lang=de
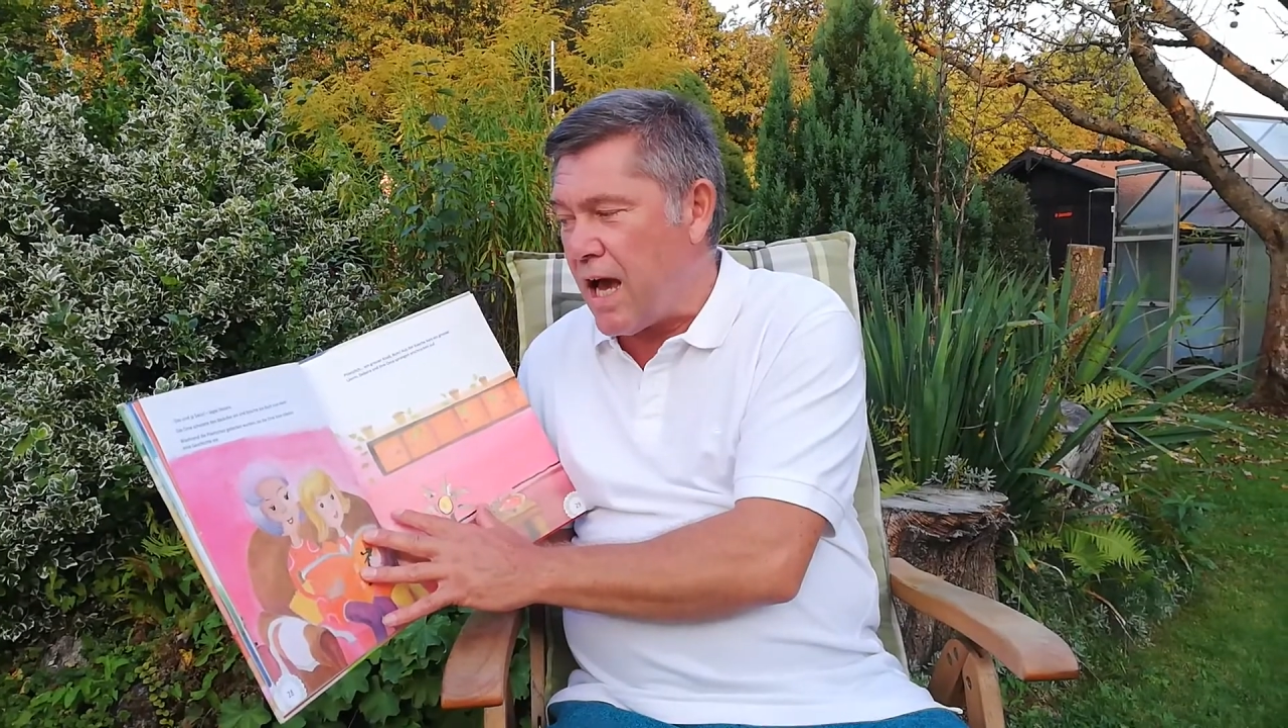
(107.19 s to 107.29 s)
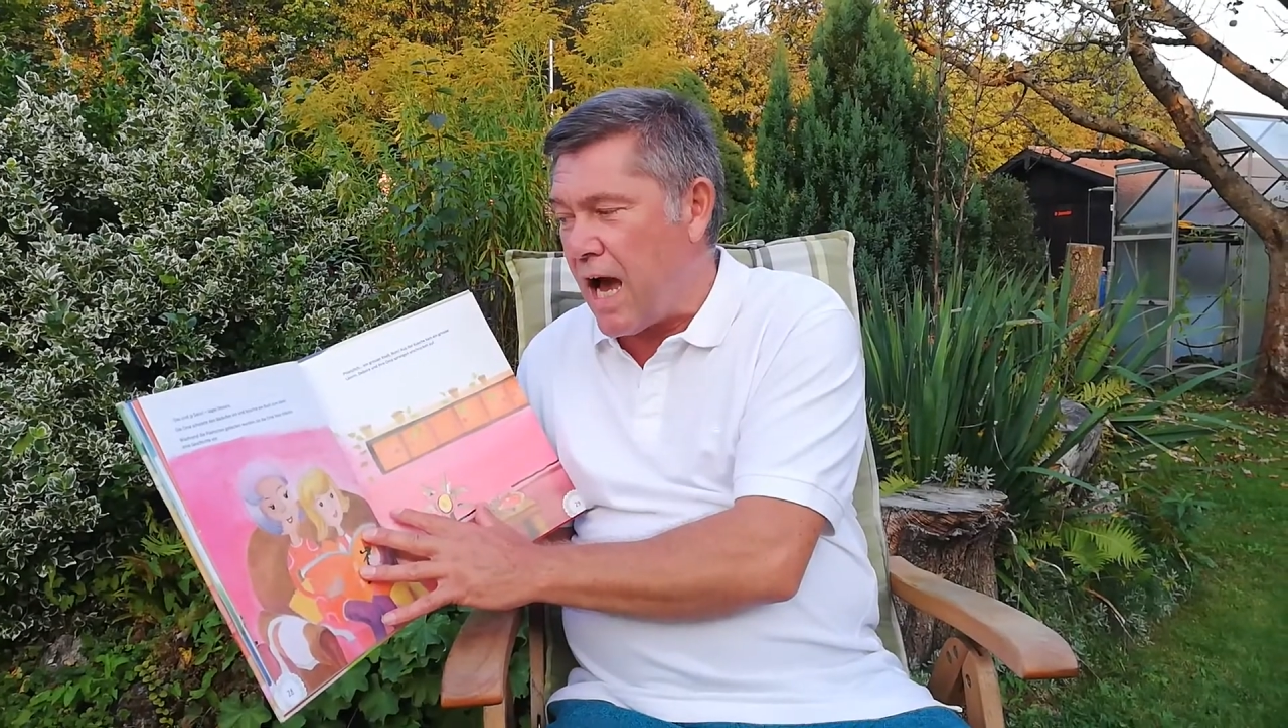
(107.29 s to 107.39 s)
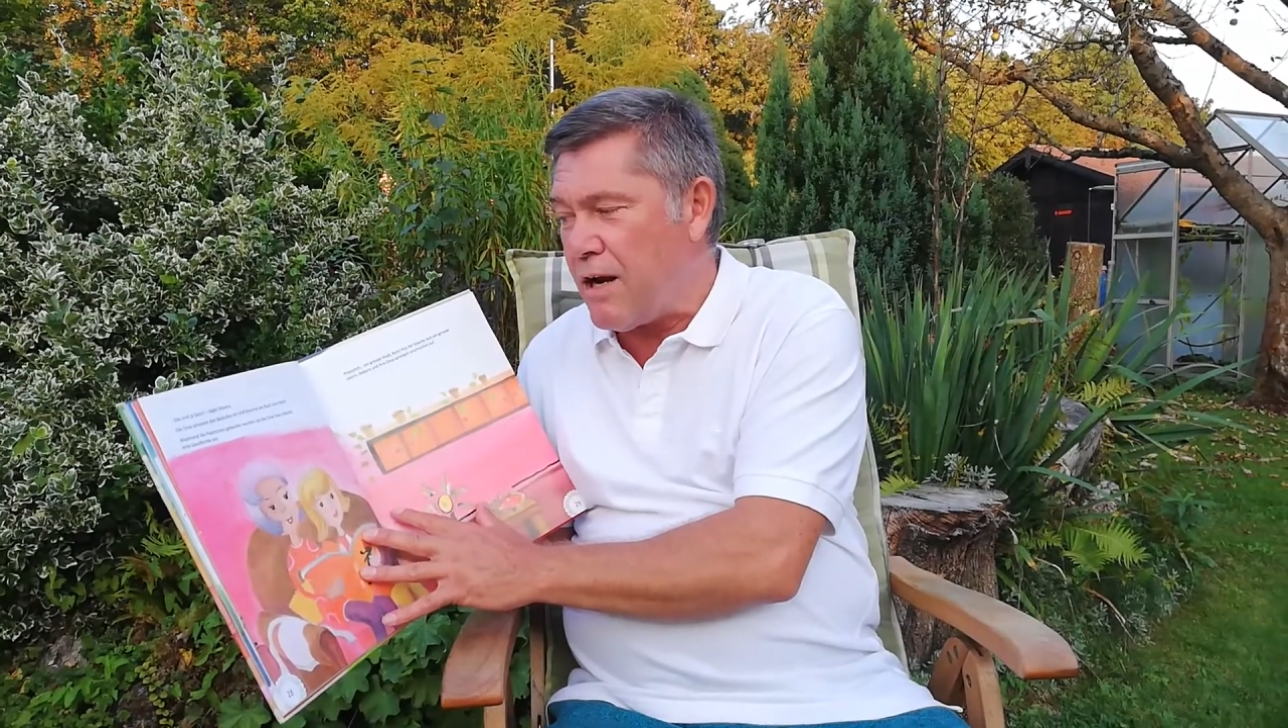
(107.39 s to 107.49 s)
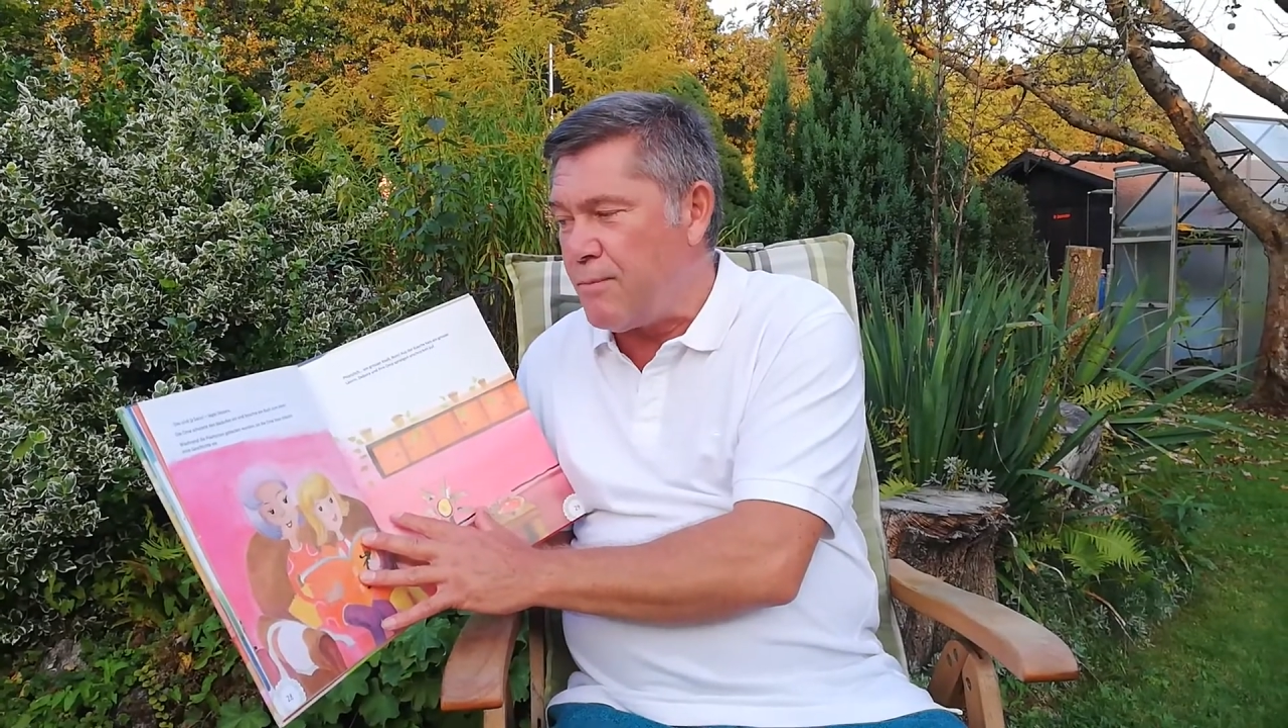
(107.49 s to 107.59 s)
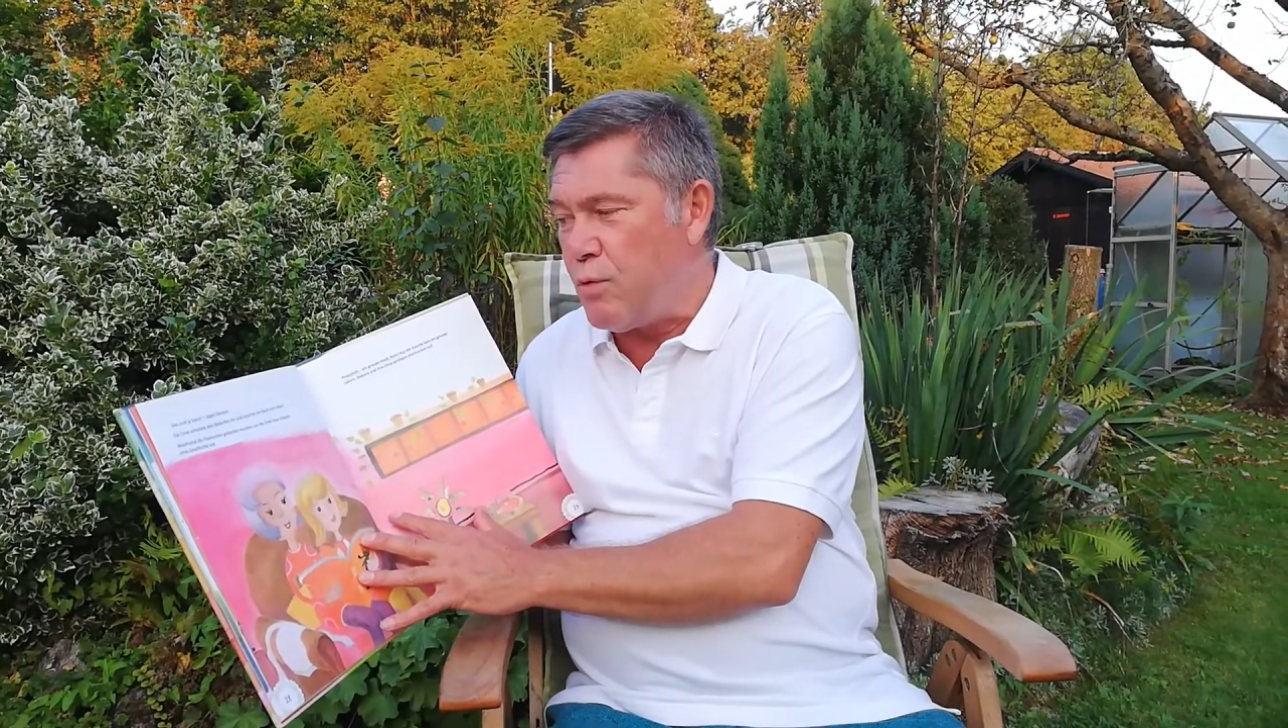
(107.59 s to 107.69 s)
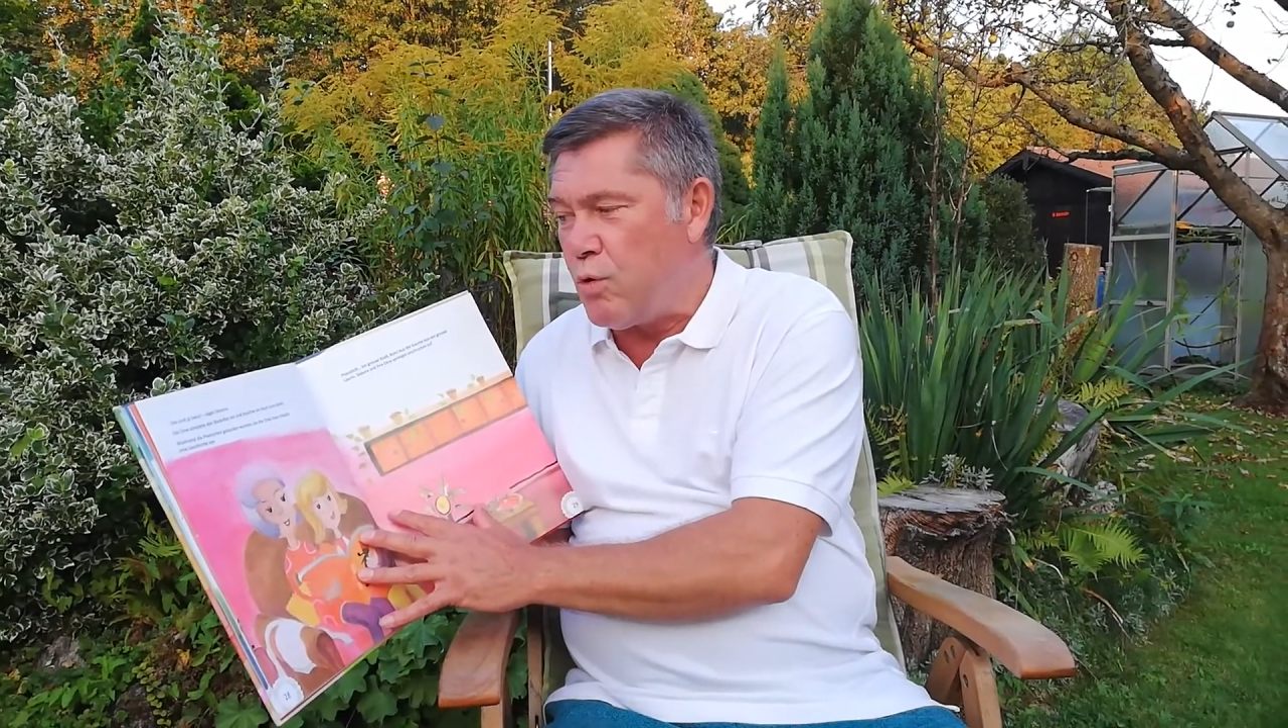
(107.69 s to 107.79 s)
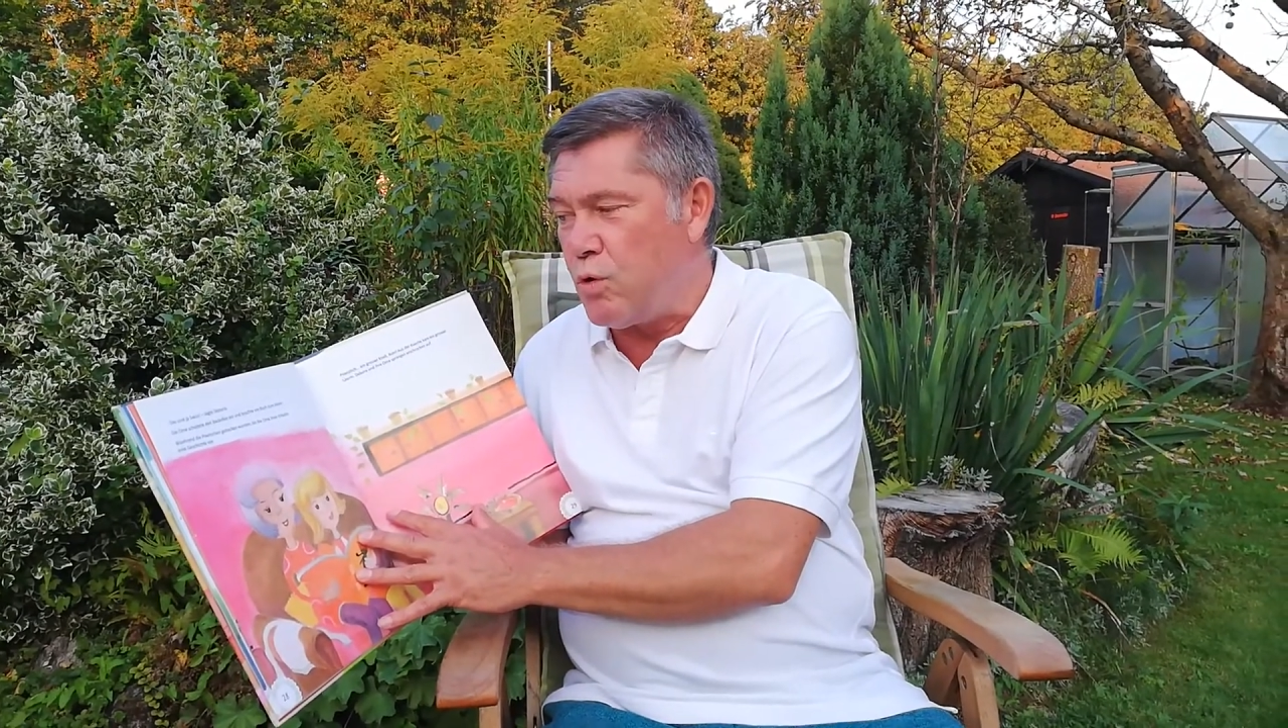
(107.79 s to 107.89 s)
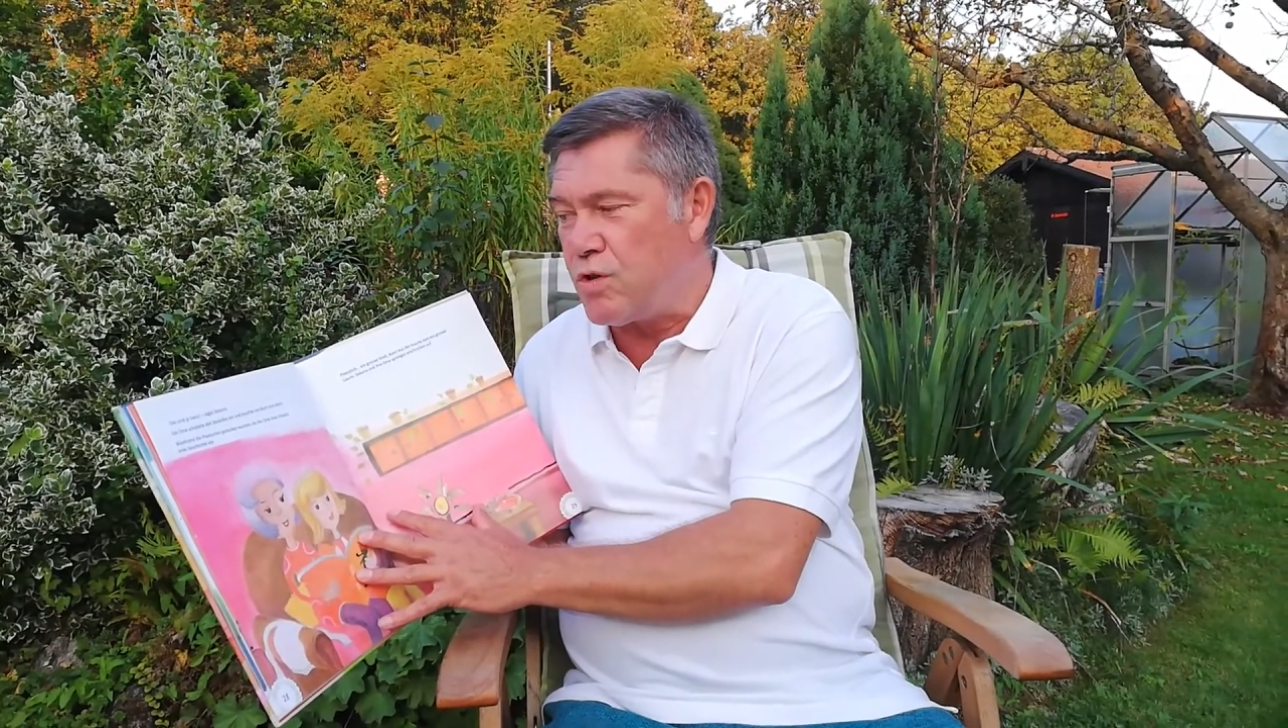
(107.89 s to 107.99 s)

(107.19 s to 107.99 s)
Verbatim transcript: ein Buch